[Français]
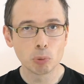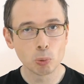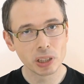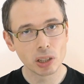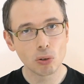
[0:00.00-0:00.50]

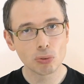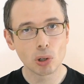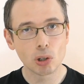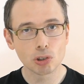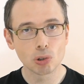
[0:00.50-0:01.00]
publié en
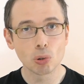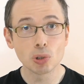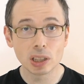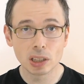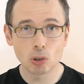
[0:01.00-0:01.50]
France
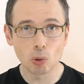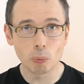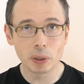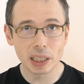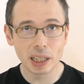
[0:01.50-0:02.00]
aux éditions
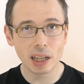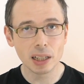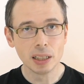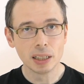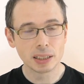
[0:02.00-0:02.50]
Pika,